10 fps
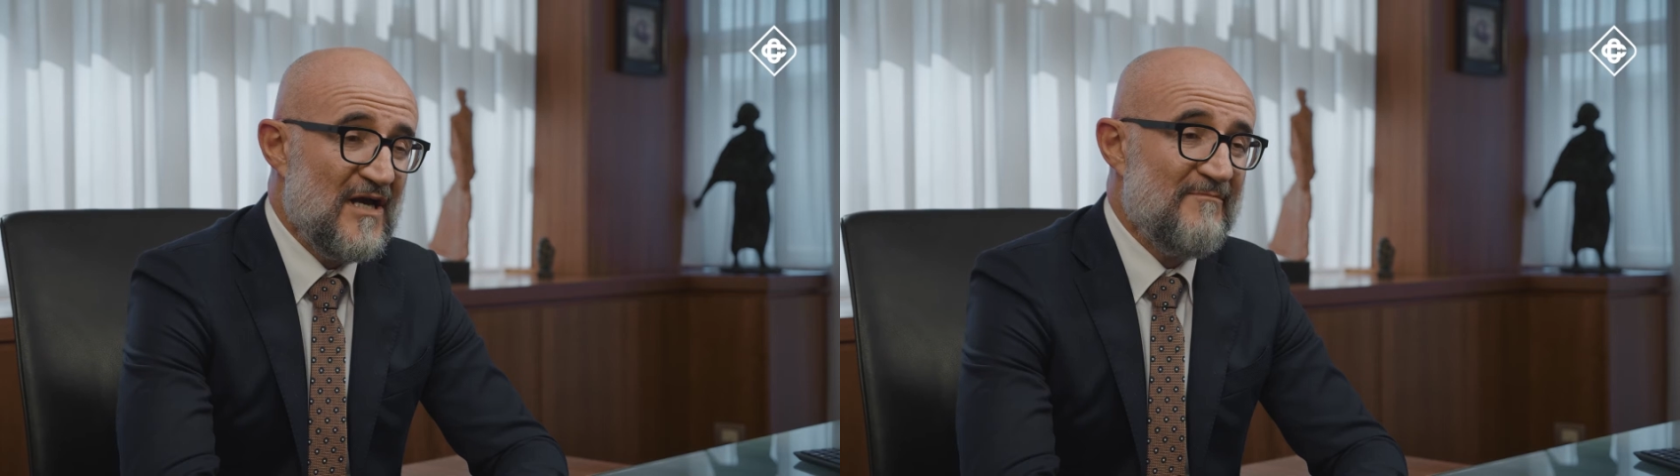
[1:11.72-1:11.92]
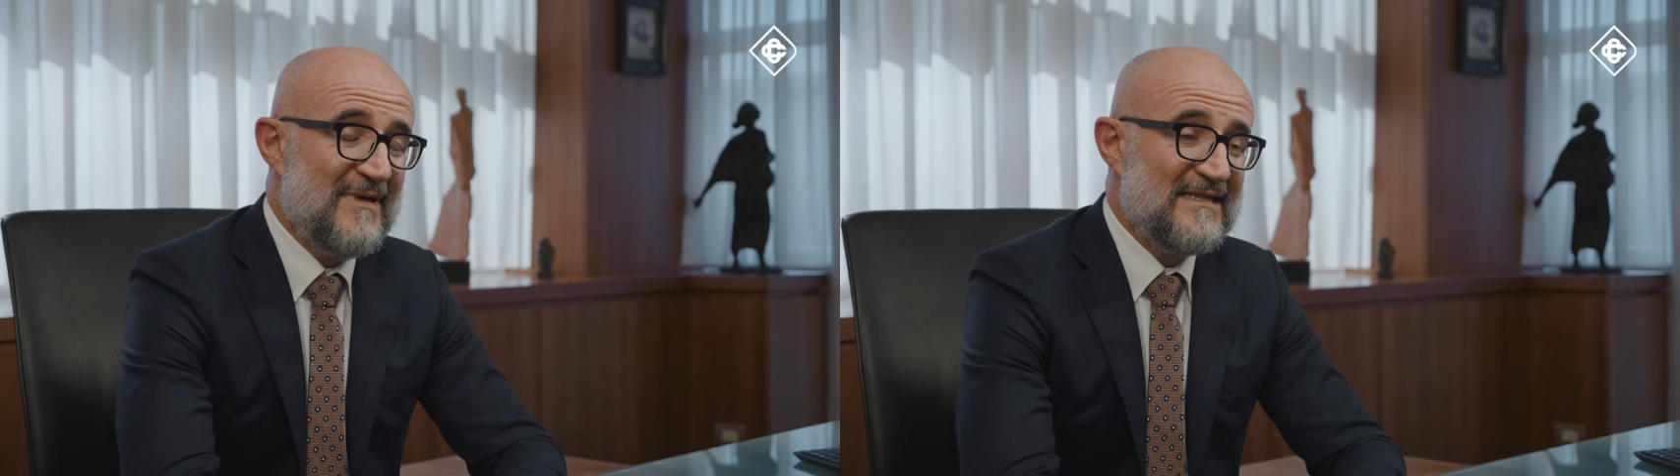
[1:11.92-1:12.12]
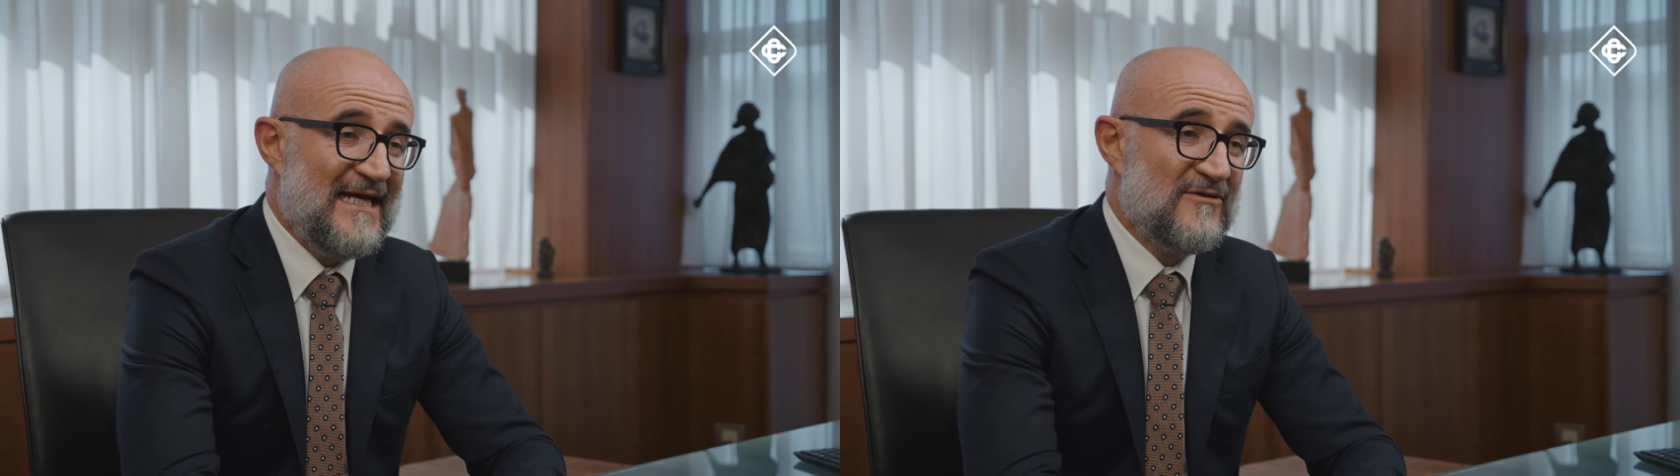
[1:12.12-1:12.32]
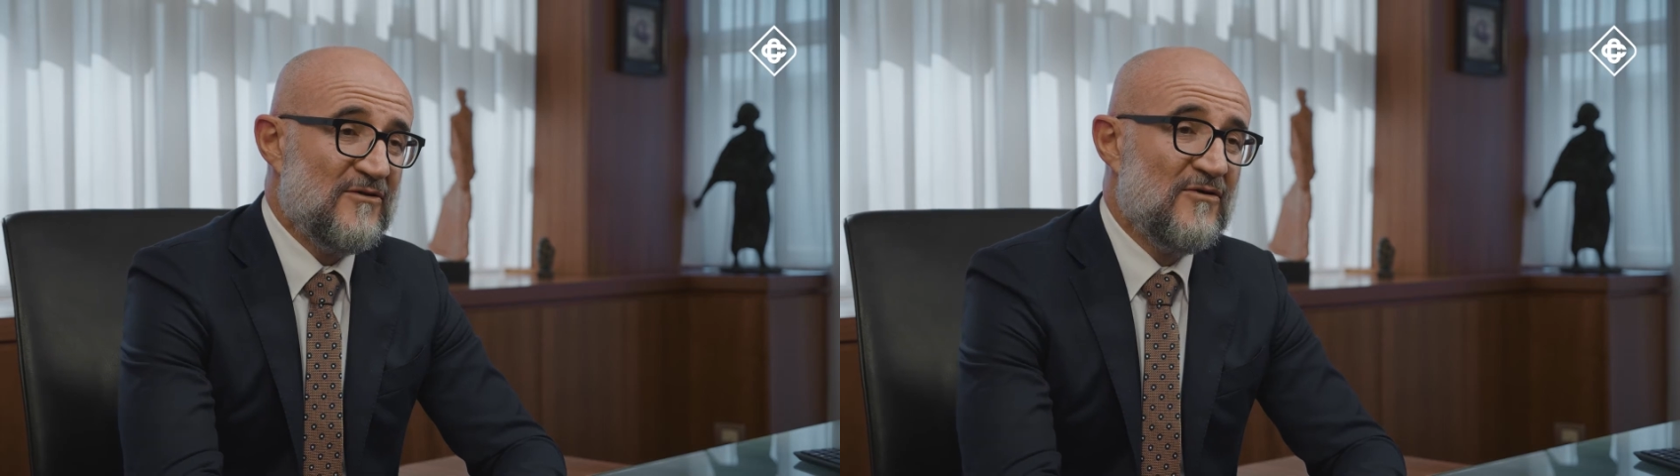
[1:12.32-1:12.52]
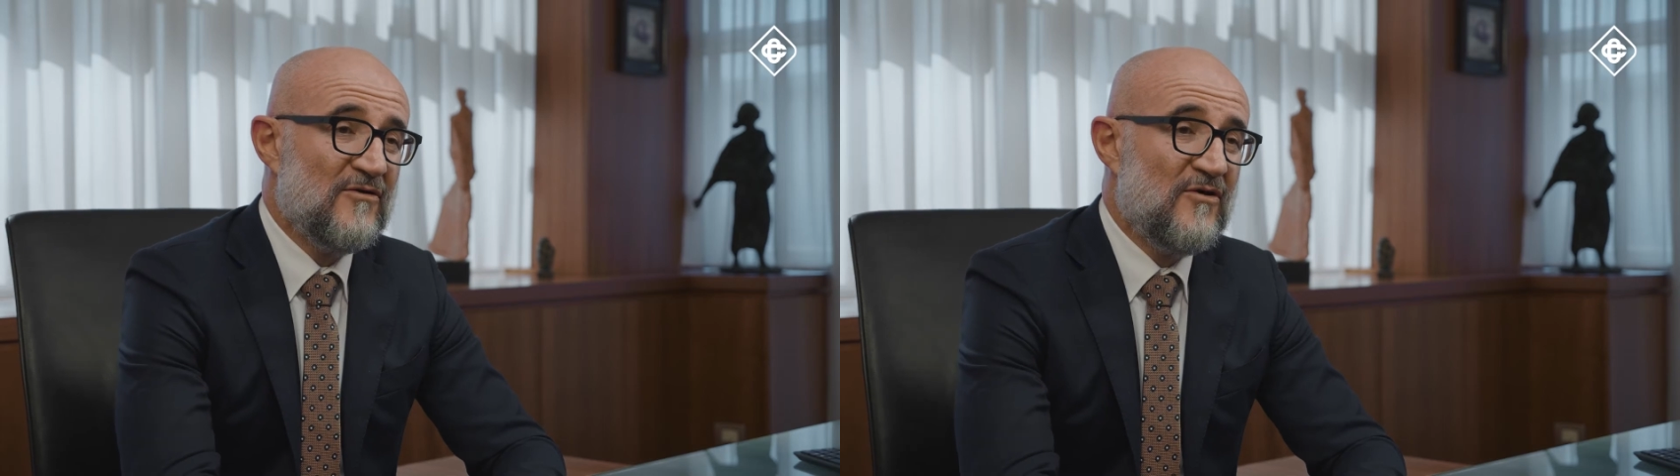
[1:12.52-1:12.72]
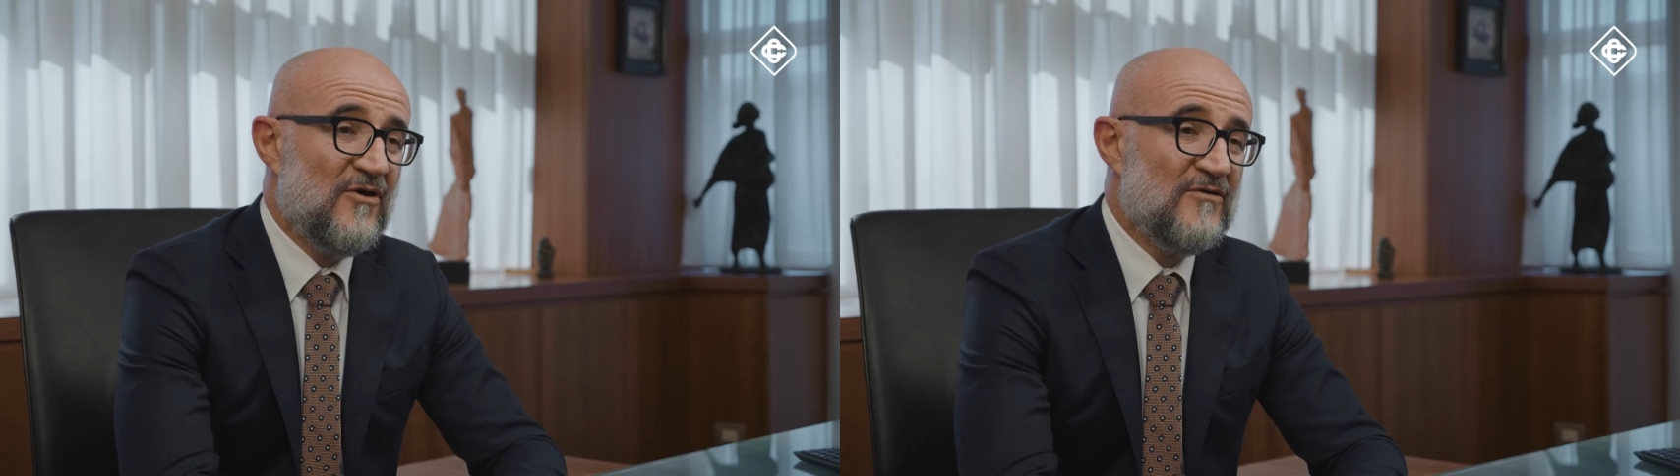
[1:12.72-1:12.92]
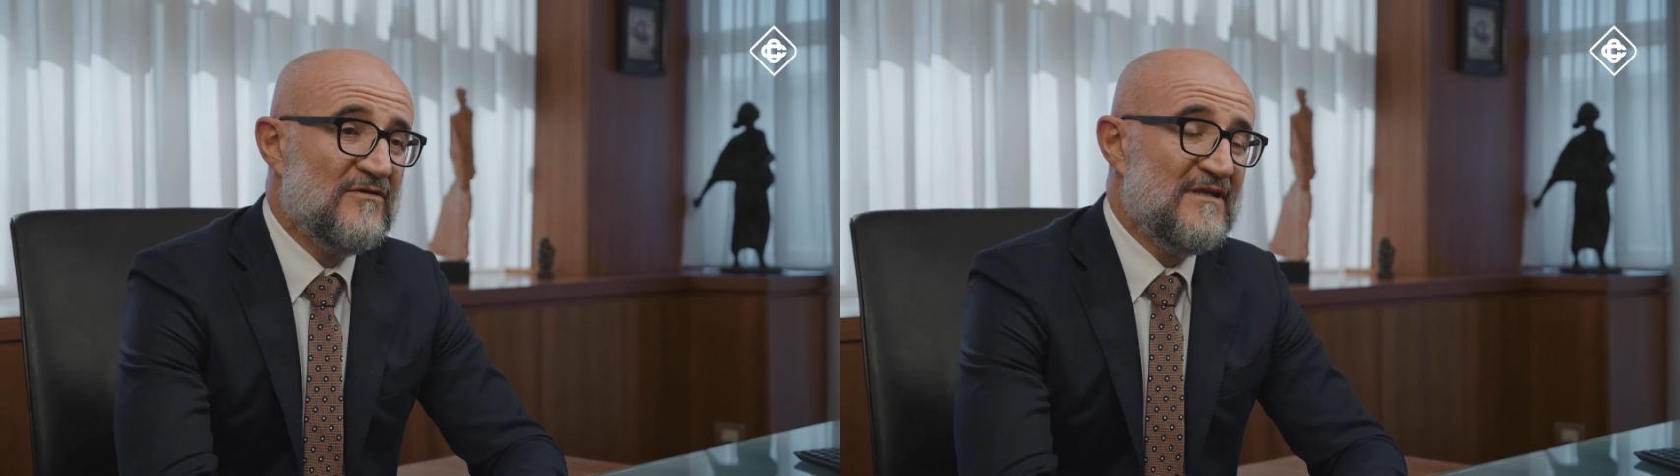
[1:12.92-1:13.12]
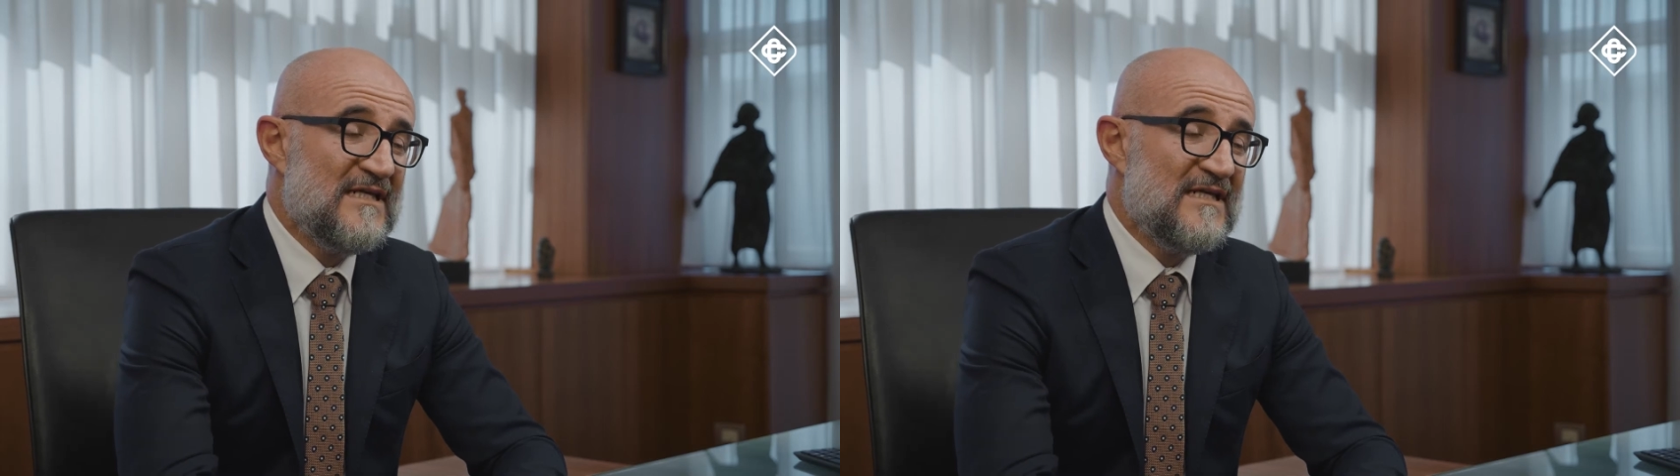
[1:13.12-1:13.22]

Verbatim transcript: ha impattato con